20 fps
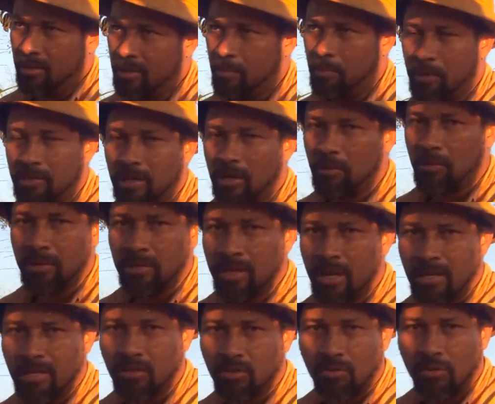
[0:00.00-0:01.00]
depois que
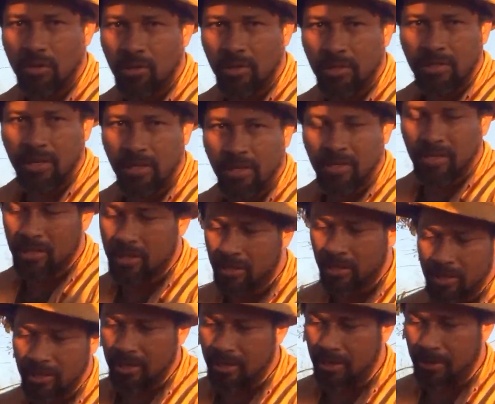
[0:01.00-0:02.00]
acontece essas coisas, não adianta a gente
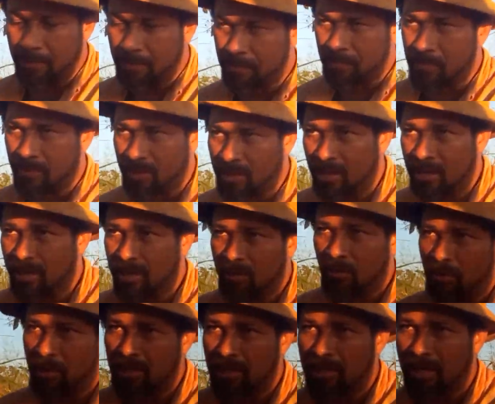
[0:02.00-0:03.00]
querer, né,
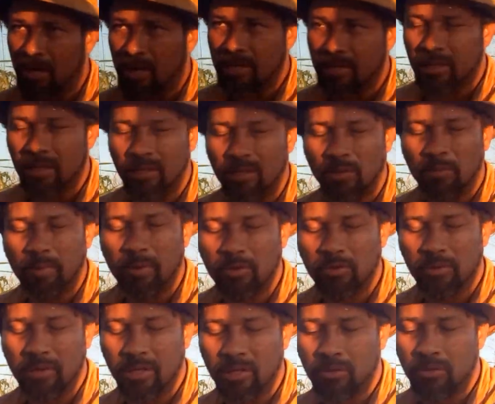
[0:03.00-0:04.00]
correr atrás, né? Então, o
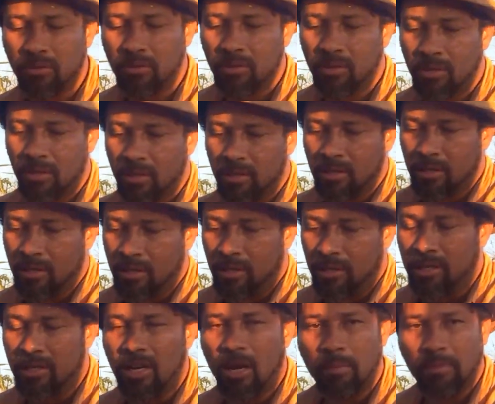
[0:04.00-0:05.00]
prejuízo,
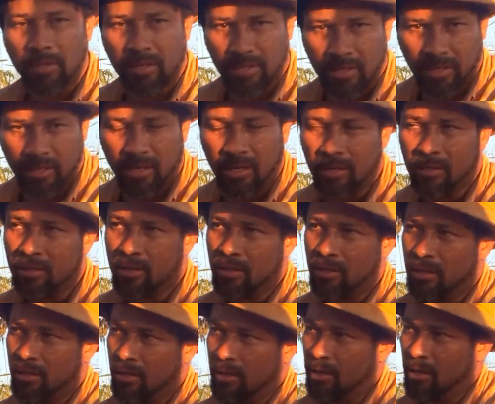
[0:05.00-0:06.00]
digamos assim, né,
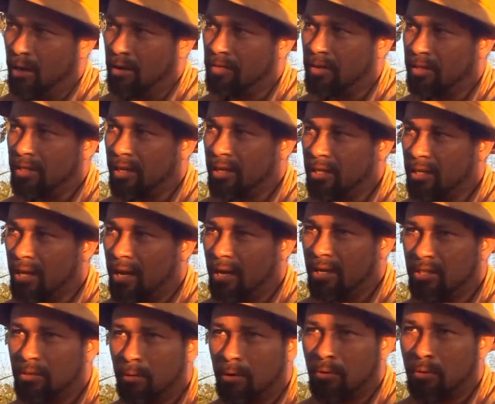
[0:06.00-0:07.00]
a
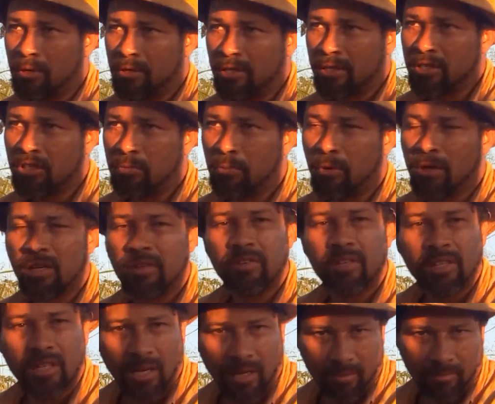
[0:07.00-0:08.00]
fatalidade é uma coisa que a gente pode
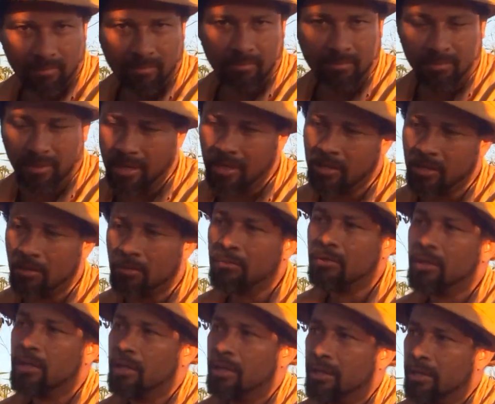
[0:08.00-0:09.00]
evitar, né? Então,
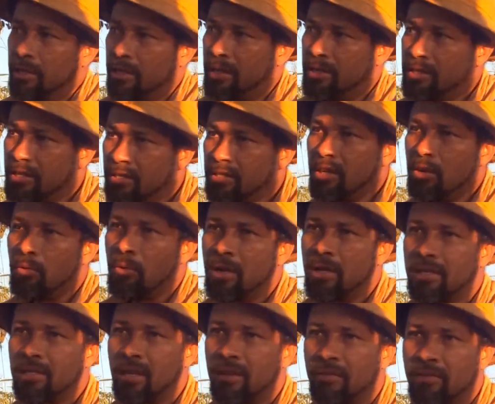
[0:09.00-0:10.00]
existem
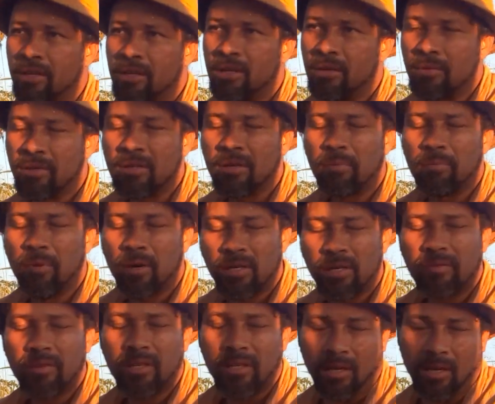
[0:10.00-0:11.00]
coisas nessa vida que você
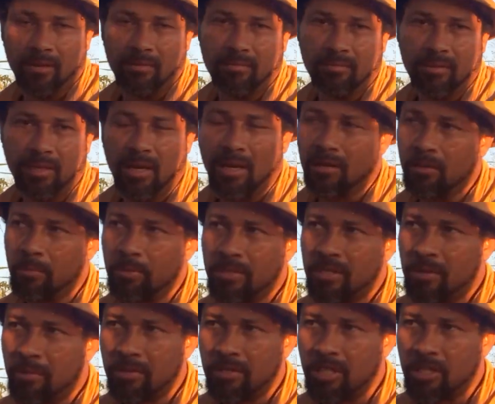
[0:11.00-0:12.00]
pode evitar, tá? Não
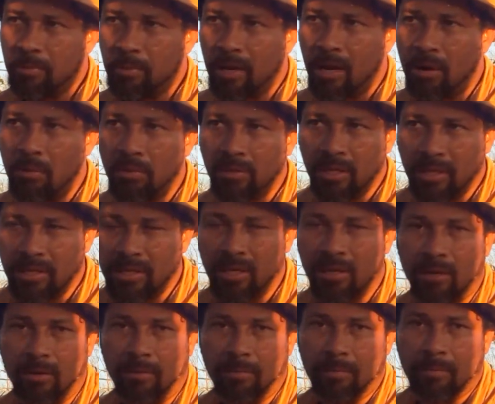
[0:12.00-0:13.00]
precisa você esperar acontecer
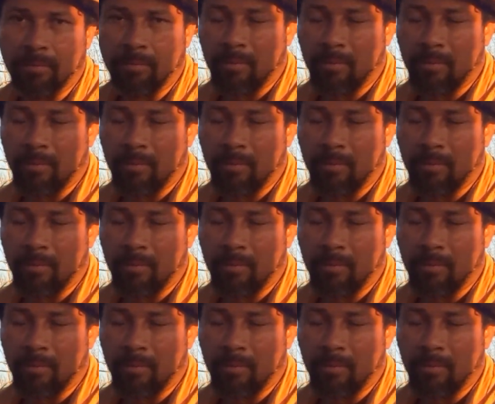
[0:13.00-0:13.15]
não.